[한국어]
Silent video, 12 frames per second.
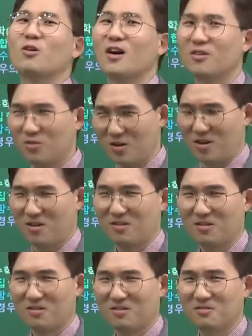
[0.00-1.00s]
안 돼.
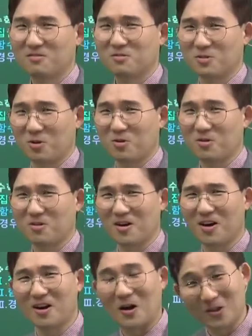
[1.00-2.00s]
그죠?
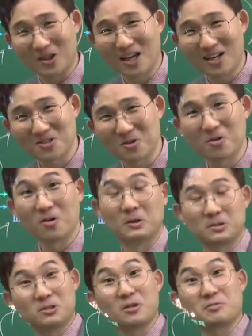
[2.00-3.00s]
허탈하죠.
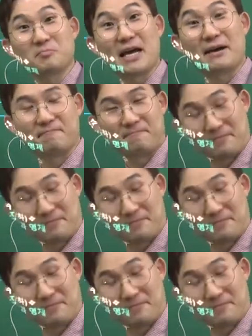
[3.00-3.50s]
어쩔 수 없습니다.